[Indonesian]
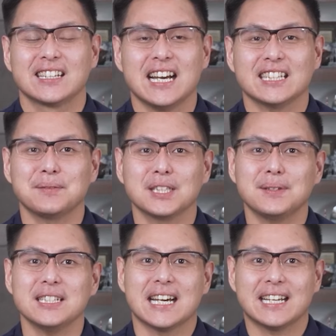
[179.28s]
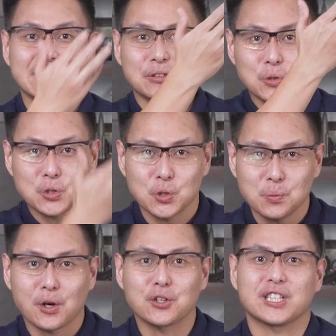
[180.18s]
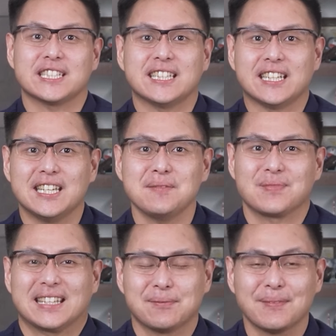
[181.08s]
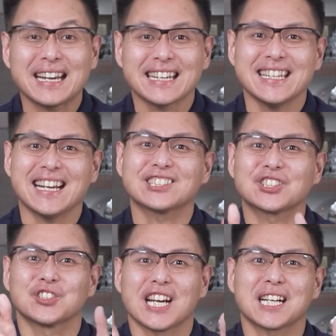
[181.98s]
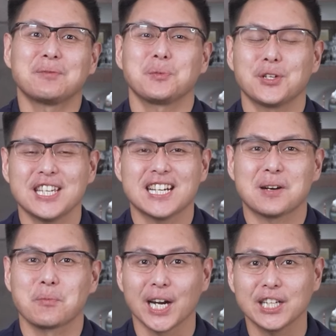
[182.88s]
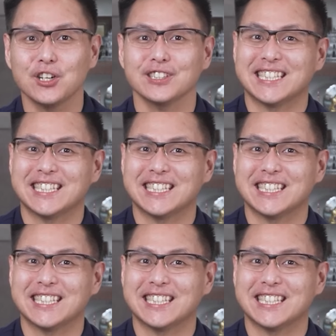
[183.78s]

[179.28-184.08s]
Nah, teman-teman dari tujuh produk di sini, mana nih yang sudah kamu punya? Boleh dong